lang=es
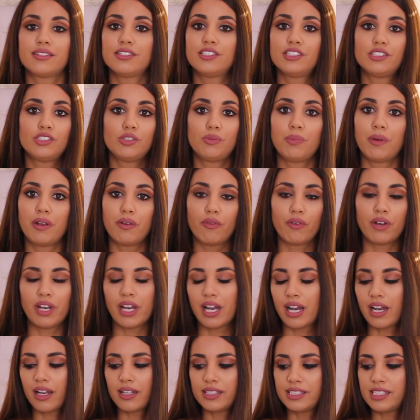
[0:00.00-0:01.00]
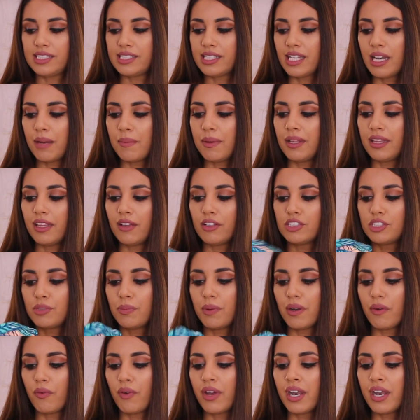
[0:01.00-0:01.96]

súper buena, sinceramente es súper